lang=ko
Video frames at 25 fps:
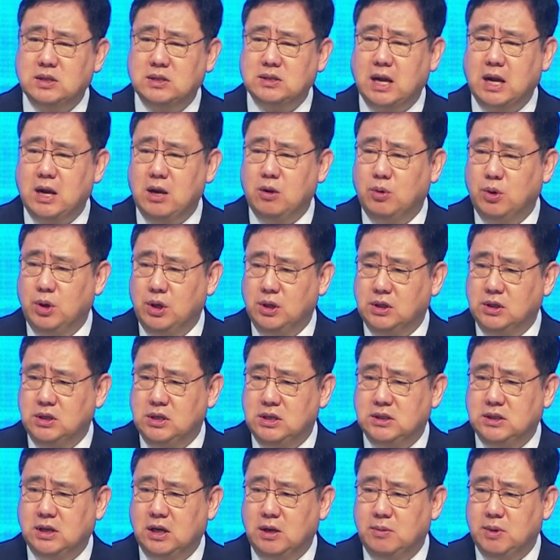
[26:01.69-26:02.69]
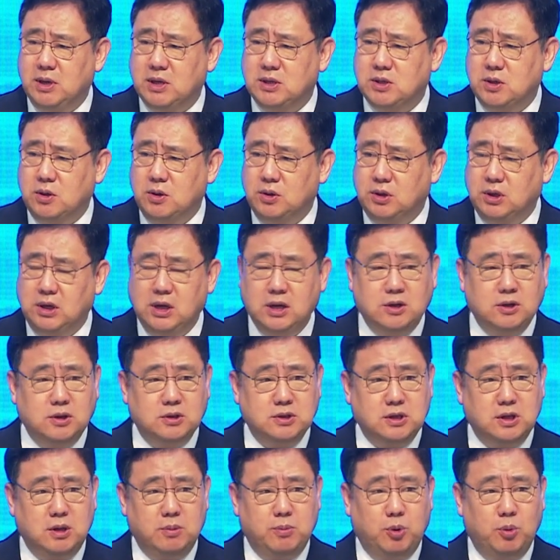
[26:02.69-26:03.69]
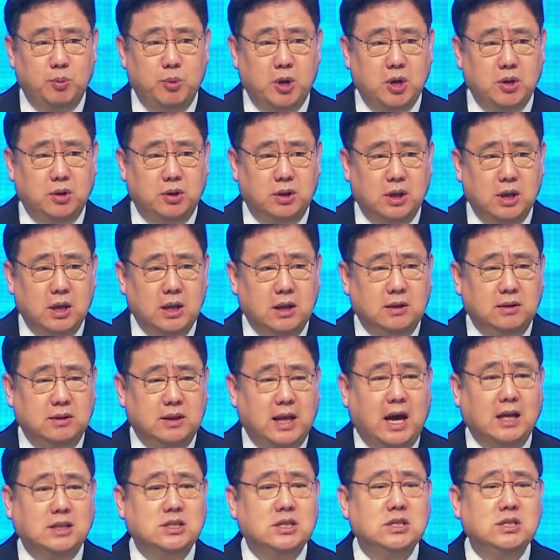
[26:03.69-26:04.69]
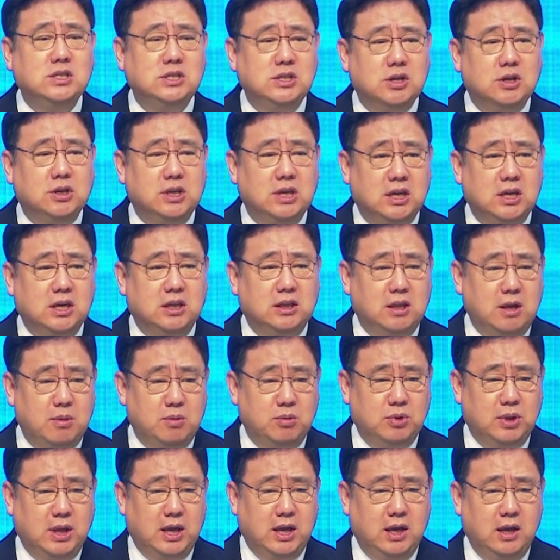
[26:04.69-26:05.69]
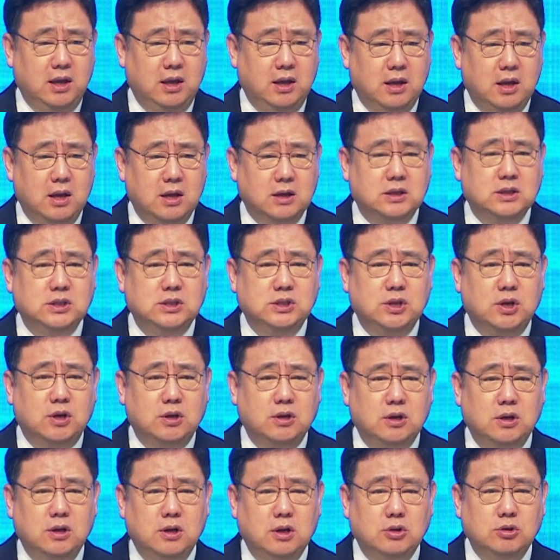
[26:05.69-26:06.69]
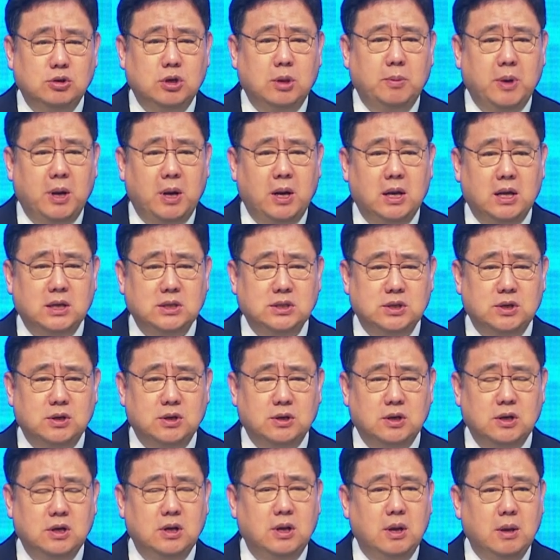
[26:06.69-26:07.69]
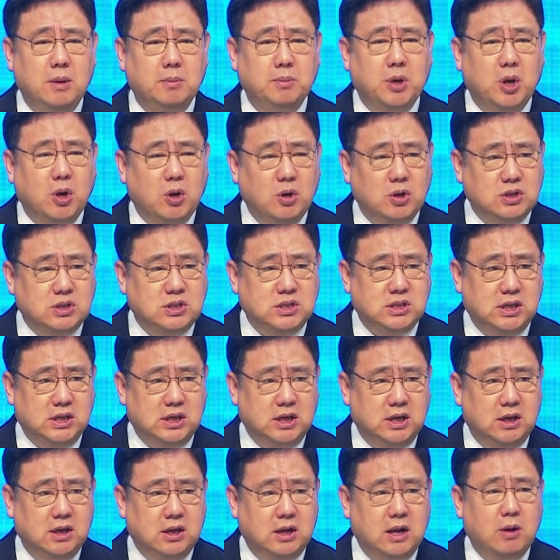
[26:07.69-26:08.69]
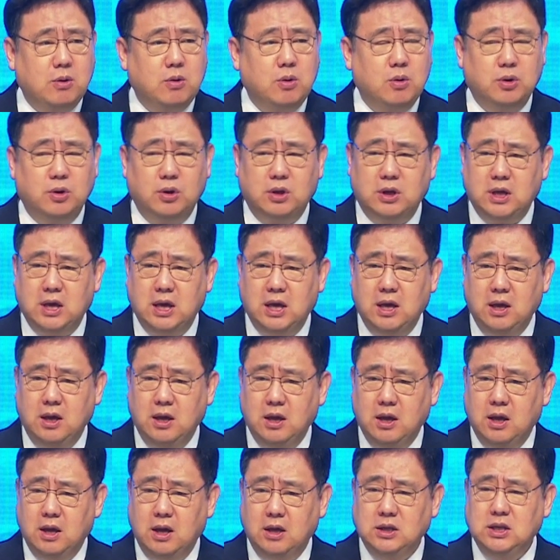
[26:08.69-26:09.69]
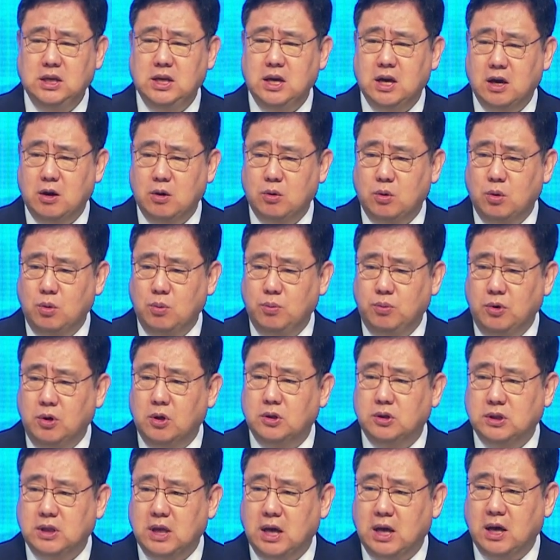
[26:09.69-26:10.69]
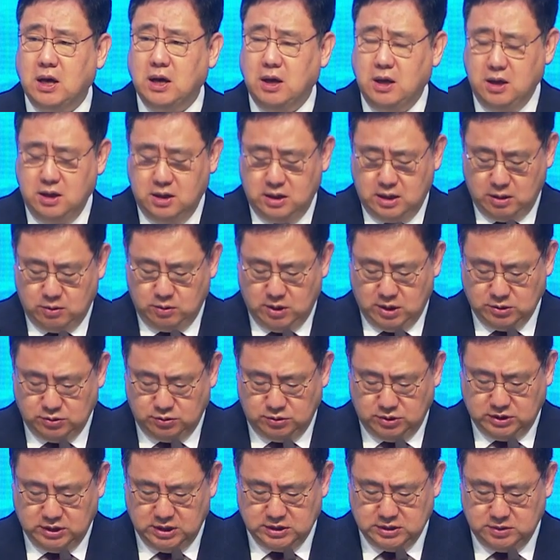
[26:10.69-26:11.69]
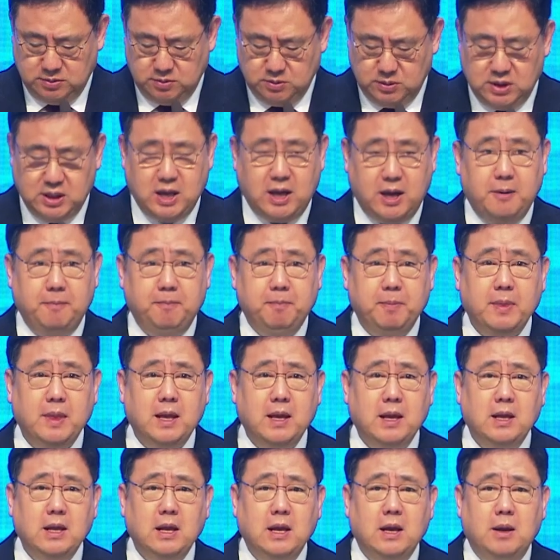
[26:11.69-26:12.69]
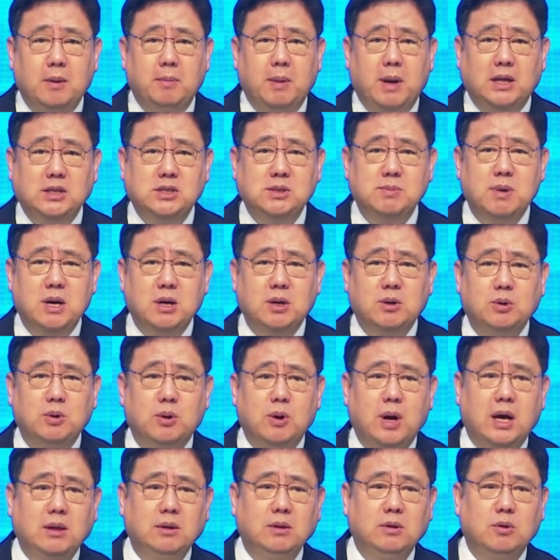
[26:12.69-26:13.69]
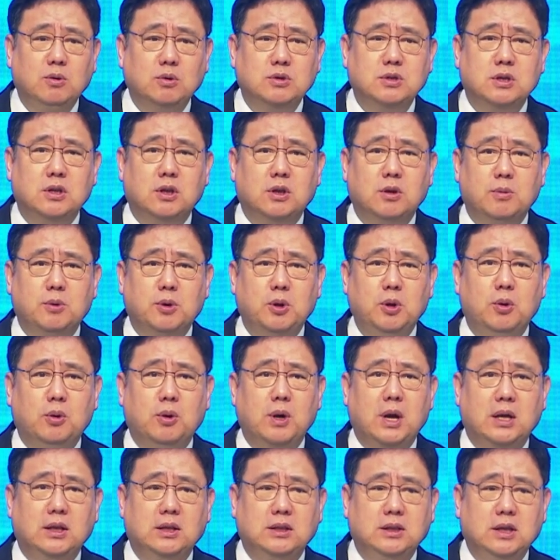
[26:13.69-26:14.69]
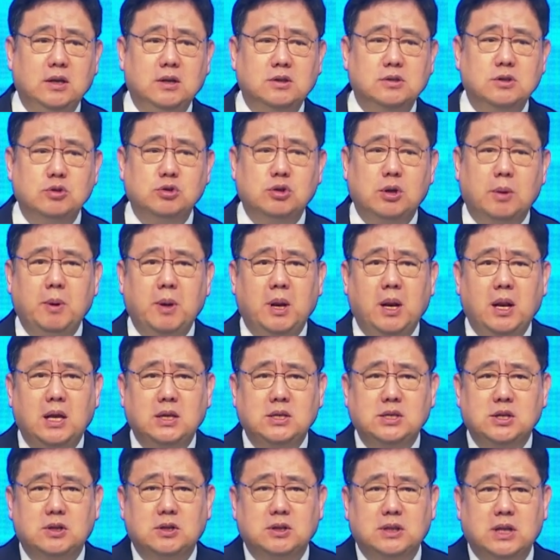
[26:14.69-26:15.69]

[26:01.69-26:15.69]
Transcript: 살고 있는 이스라엘 백성들이 그것을 보면 낮은 지역이기 때문에 그 지역을 쉐펠라 지역을 평지라고 그렇게 이해하고 불렀다라고 할 수 있겠습니다. 마지막으로 한 곳을 더 보려고 하는데 이것은 쉐펠라 지역은